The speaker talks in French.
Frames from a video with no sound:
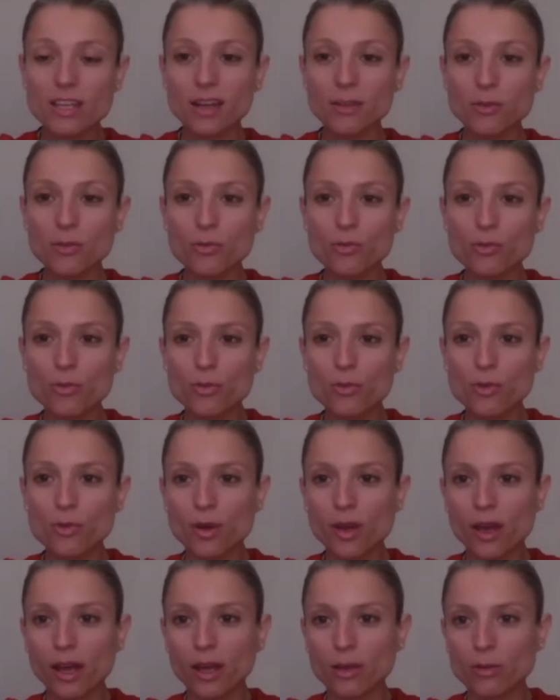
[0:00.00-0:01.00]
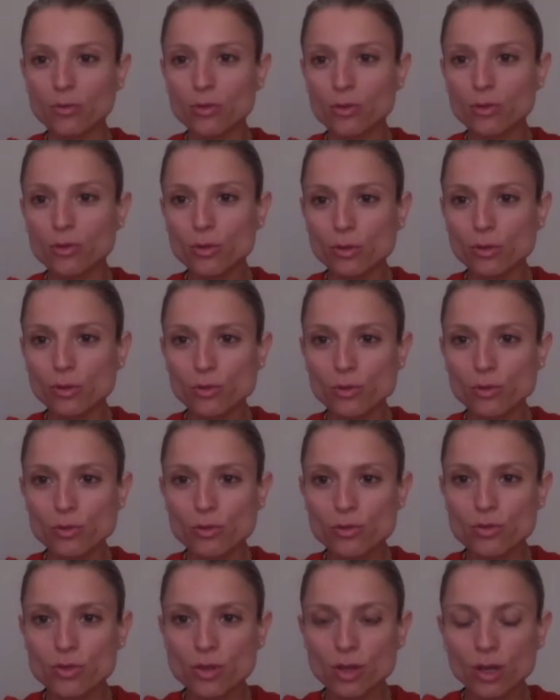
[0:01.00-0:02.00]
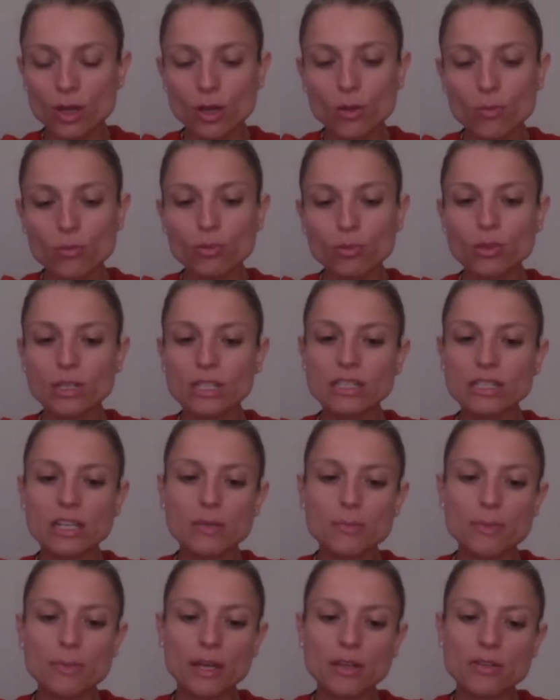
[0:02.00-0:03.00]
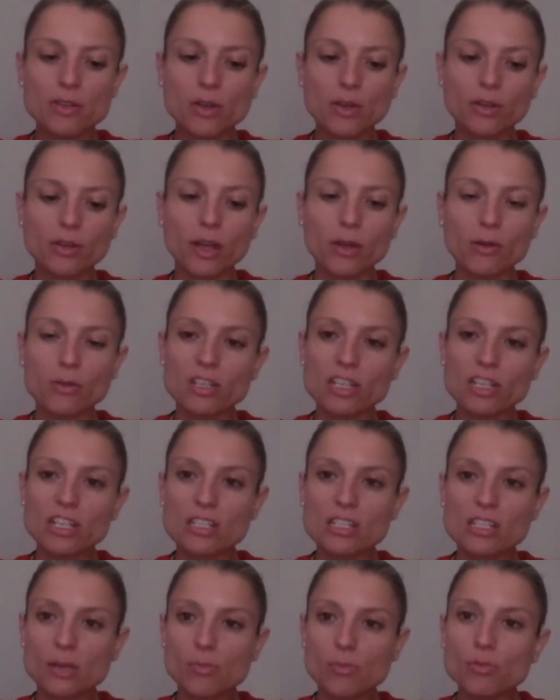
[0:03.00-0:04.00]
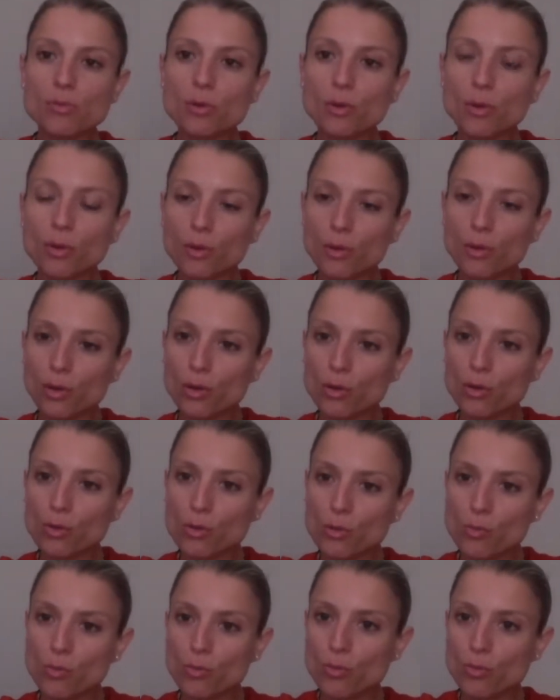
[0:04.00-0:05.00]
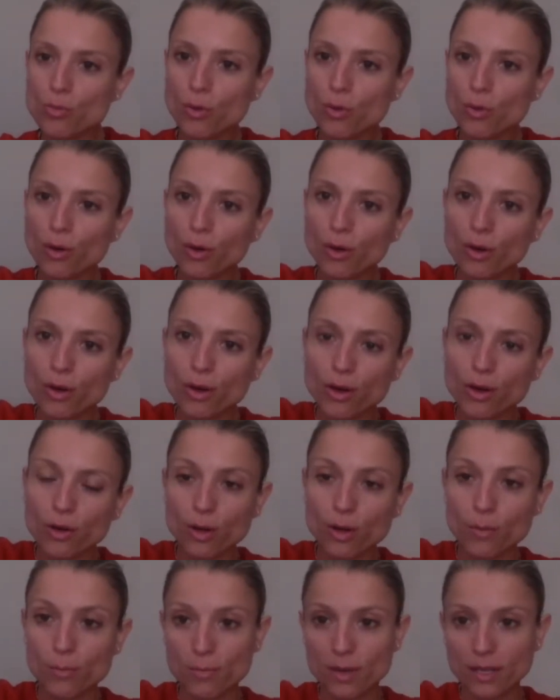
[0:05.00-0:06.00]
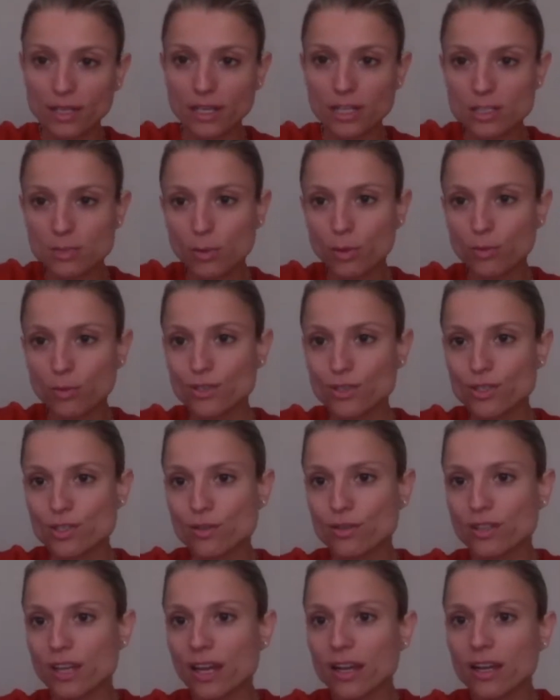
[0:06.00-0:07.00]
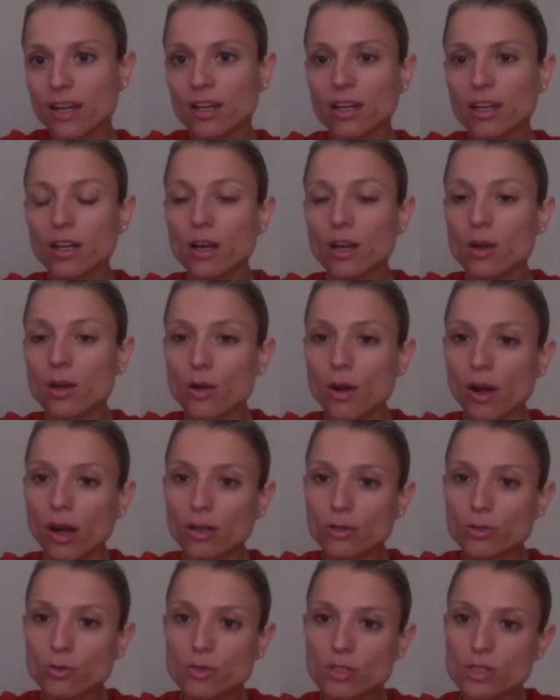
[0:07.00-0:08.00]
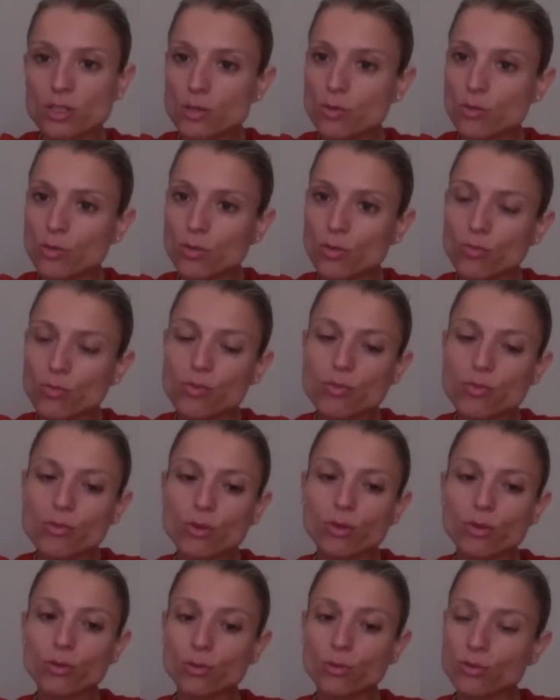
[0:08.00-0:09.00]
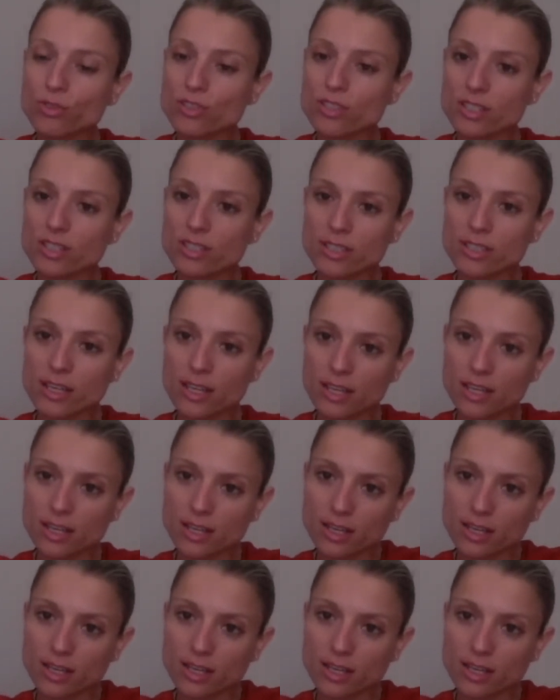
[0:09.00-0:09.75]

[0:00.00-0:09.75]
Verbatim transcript: nouveau, un nouveau cursus pour aider les personnes à utiliser pour eux ou pour, comme bagage professionnel leur intuition pour conseiller